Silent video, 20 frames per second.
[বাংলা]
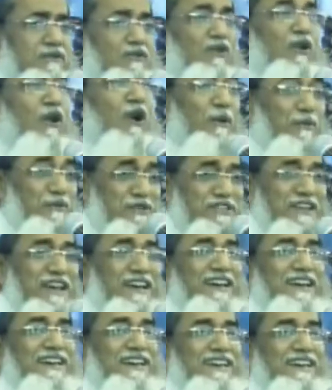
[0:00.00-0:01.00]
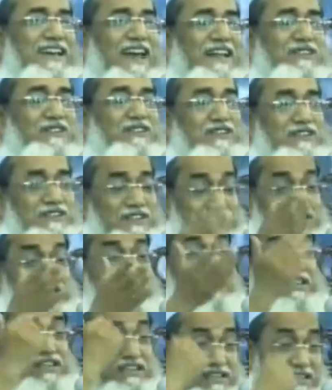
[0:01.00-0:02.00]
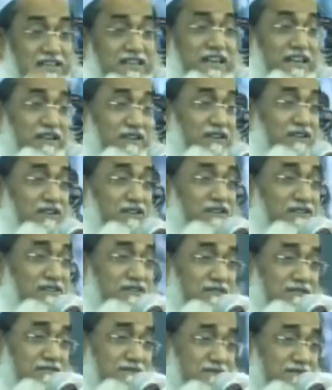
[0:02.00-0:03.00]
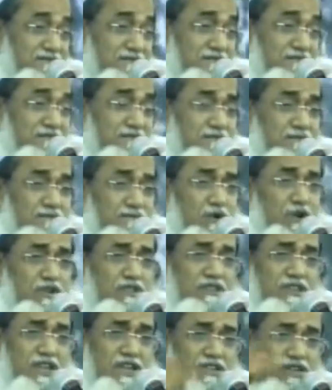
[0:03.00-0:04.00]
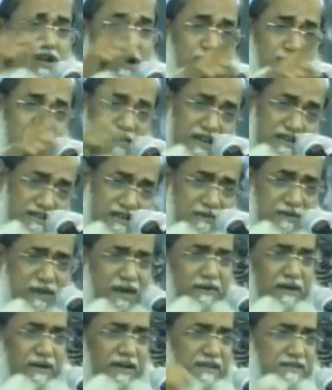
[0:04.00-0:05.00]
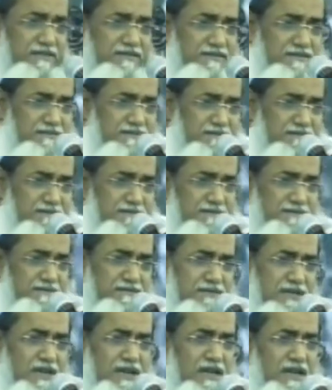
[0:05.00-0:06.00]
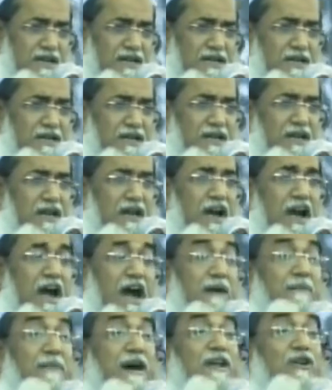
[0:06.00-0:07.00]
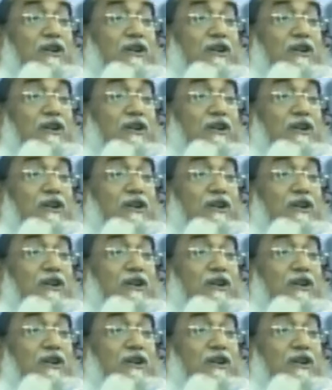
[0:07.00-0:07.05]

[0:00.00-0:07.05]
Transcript: কমছে এতদিন ধরে শিখে শিখে এই হলো প্রত্যেক সপ্তাহে যাবি আমার কাছে হ্যাঁ। আমার